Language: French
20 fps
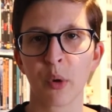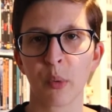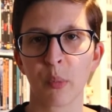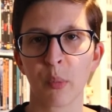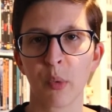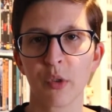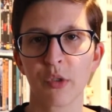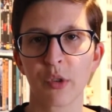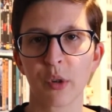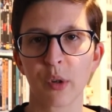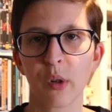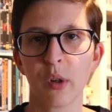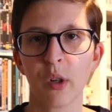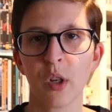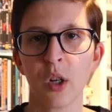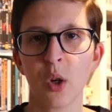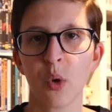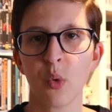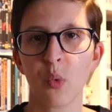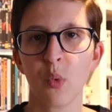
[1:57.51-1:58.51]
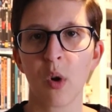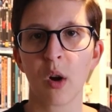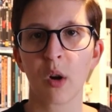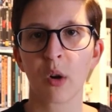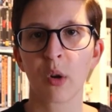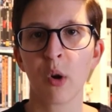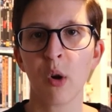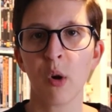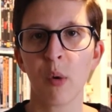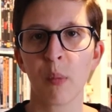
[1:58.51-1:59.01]
Your Mother, ou
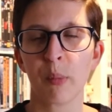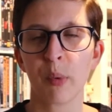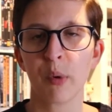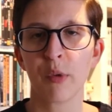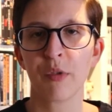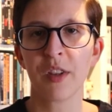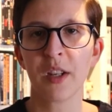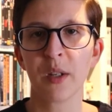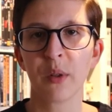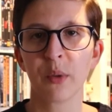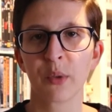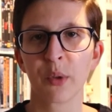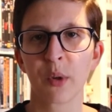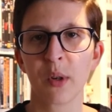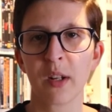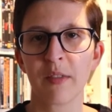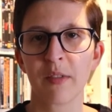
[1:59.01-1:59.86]
encore Buffy contre